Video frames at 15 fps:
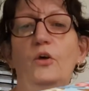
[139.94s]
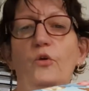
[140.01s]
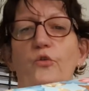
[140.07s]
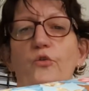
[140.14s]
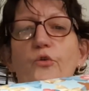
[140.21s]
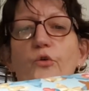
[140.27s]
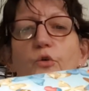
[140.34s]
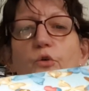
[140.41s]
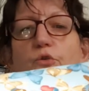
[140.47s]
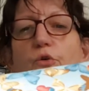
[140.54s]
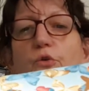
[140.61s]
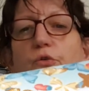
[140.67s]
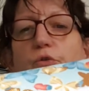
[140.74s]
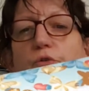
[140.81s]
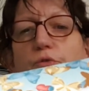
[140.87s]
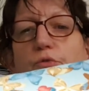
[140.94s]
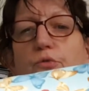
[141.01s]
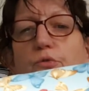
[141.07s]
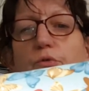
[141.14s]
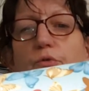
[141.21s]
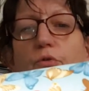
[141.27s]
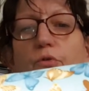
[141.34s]
Sur le
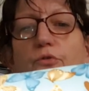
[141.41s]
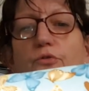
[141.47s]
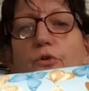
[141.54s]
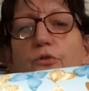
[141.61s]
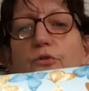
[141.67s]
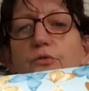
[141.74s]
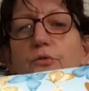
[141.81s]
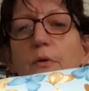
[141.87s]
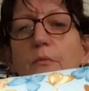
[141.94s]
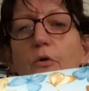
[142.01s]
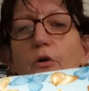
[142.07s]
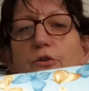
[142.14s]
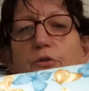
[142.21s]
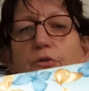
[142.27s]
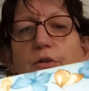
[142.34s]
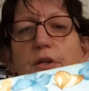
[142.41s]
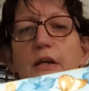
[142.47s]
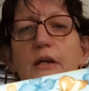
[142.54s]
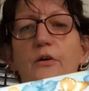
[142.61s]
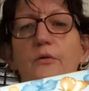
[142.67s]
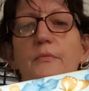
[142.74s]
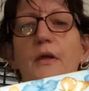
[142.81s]
dessus, le dessus est
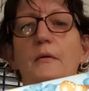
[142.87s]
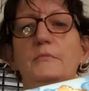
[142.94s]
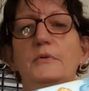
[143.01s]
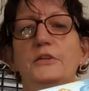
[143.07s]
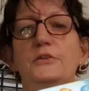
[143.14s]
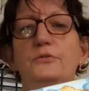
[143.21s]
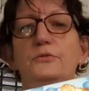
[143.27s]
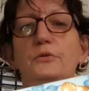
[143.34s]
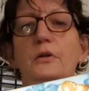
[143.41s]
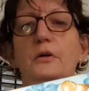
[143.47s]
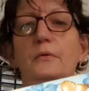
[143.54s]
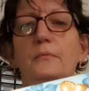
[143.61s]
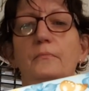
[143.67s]
molletonné comme d'habitude.